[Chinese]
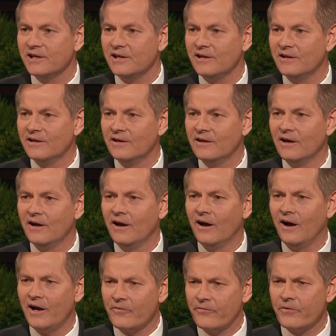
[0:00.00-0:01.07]
为了让你
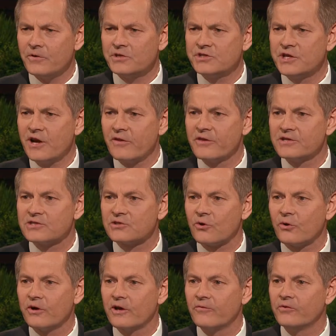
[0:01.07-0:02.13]
们有迫切感，
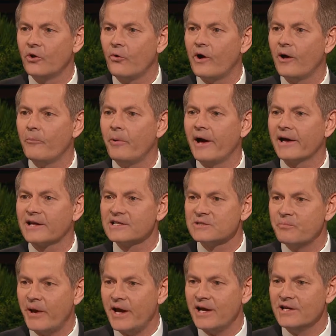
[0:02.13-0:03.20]
我首先要
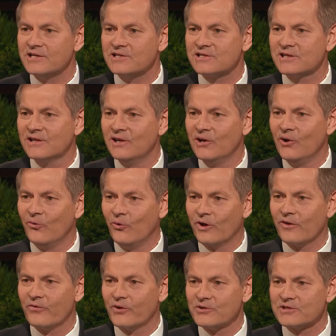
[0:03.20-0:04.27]
分享诺
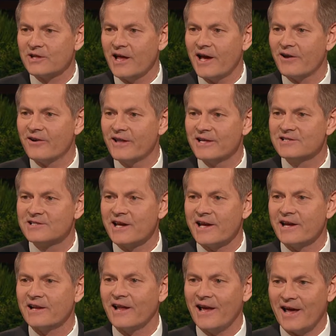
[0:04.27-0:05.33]
伊尔·
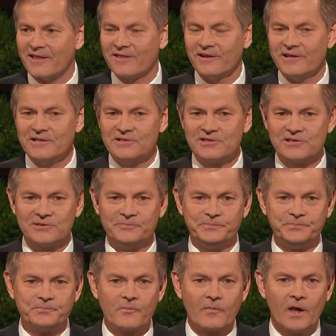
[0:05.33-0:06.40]
派克佩斯的故
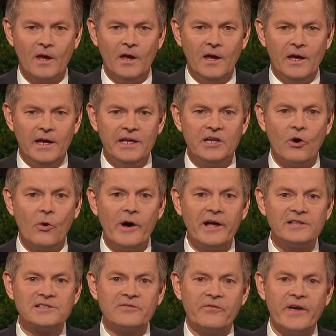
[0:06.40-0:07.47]
事。他是其
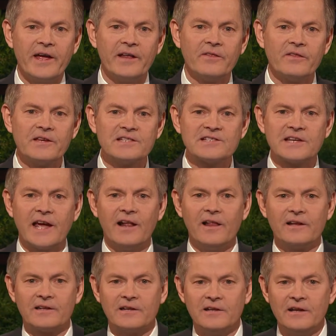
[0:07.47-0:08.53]
中一位后期圣
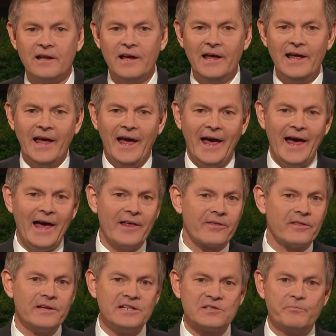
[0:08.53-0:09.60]
徒的运动员。
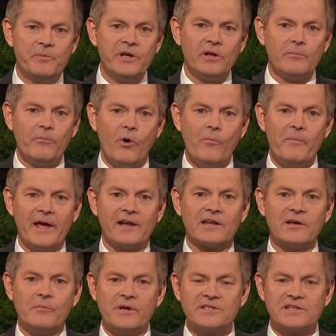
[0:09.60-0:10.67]
诺伊尔的参赛
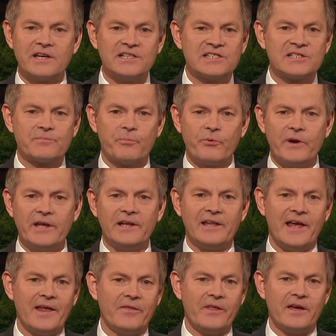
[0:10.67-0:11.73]
项目是空
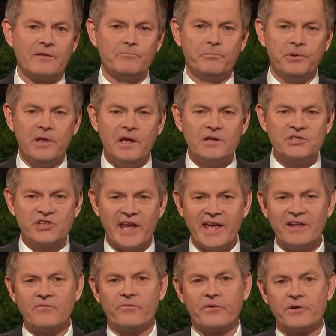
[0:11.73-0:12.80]
架雪橇。
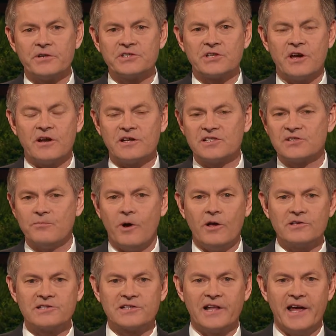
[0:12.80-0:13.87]
运动员会以
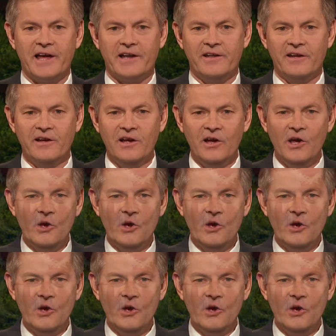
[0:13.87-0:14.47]
快跑来增加